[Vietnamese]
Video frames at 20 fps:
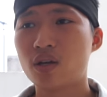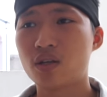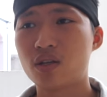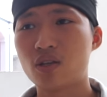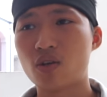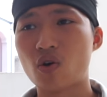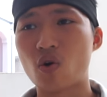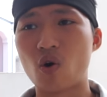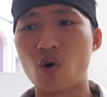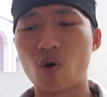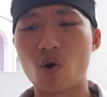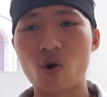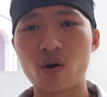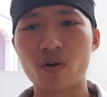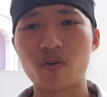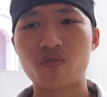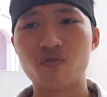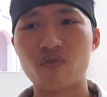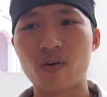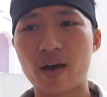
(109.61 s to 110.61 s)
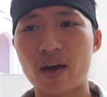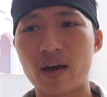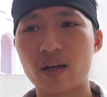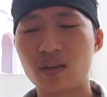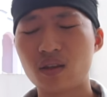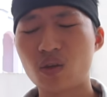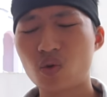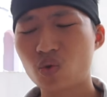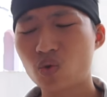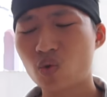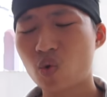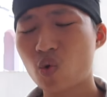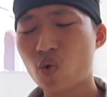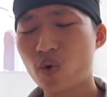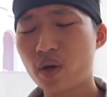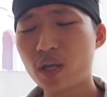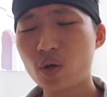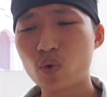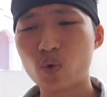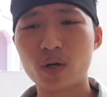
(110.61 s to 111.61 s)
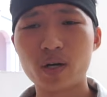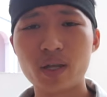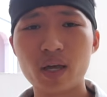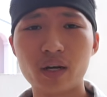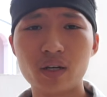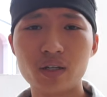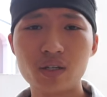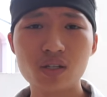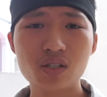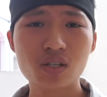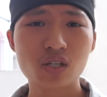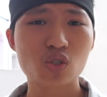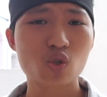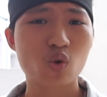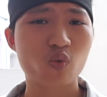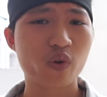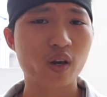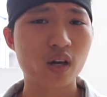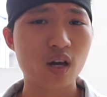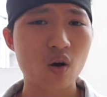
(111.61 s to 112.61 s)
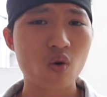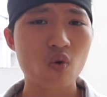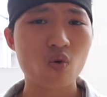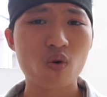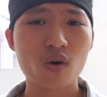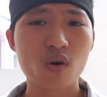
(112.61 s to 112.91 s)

nhỏ gọn và tiêu thụ ít nguồn điện như chiếc sofa Go